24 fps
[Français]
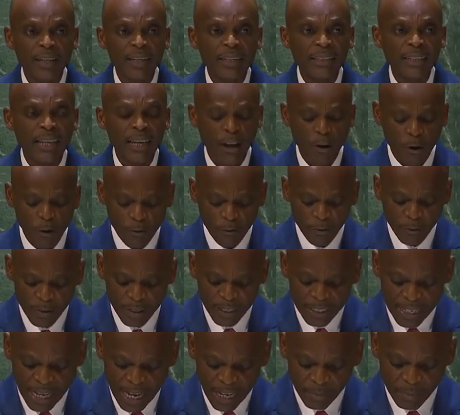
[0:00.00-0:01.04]
des
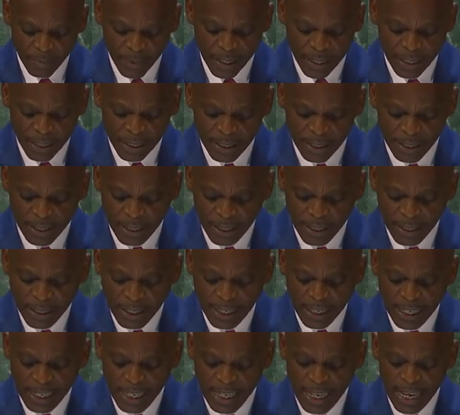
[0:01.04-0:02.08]
conflits armés
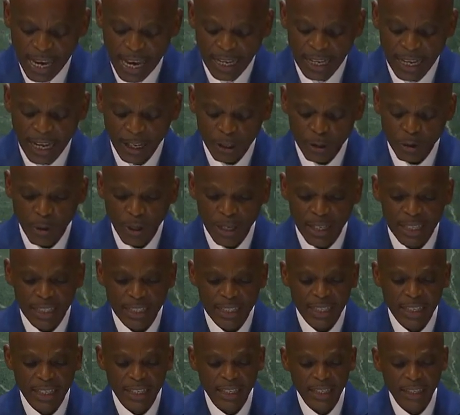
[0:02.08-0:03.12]
et à
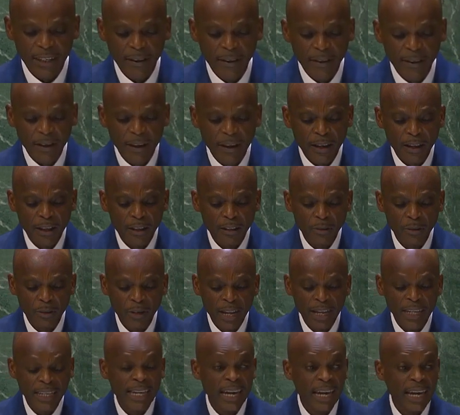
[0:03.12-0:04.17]
l'actualité de
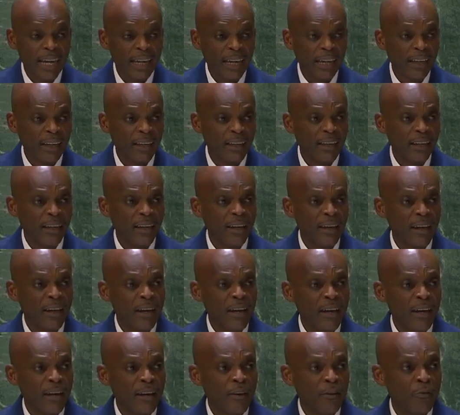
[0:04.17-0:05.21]
la guerre,
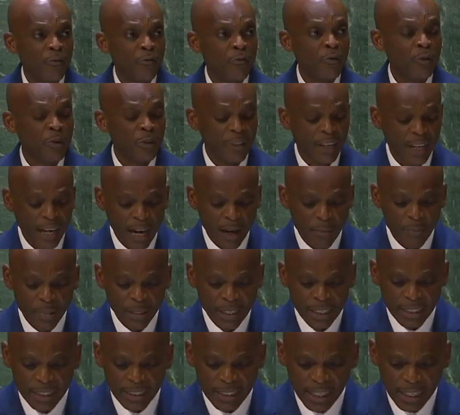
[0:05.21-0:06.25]

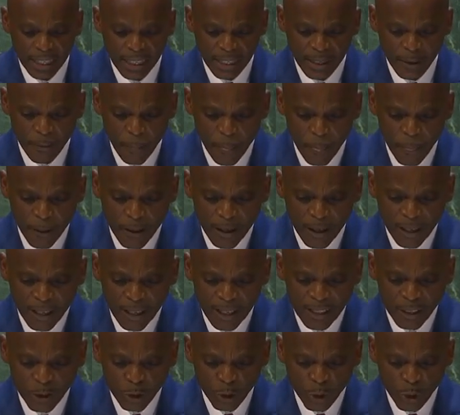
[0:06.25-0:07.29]
vulnérabilité
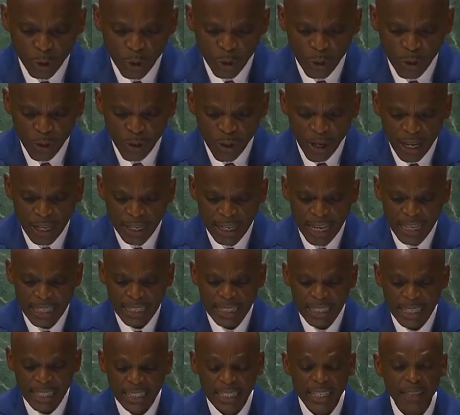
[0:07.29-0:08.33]
due à la
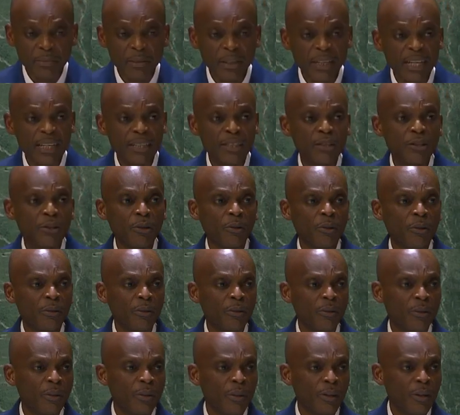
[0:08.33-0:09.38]
dissémination
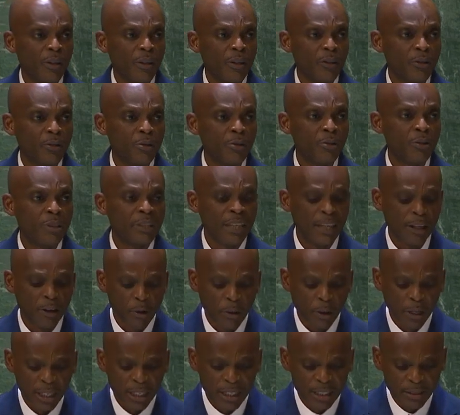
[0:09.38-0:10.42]
du
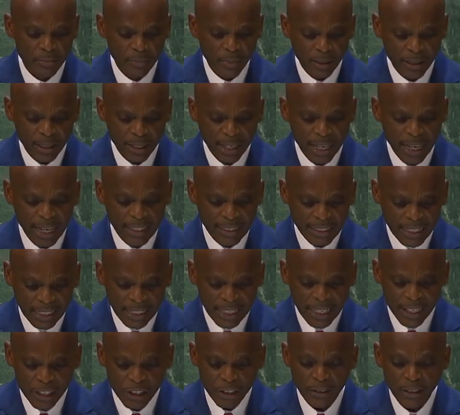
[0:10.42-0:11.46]
terrorisme
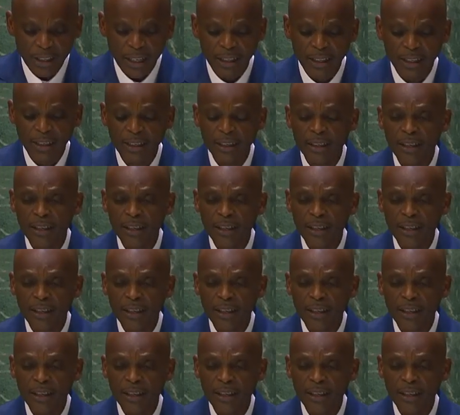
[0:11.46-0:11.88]
international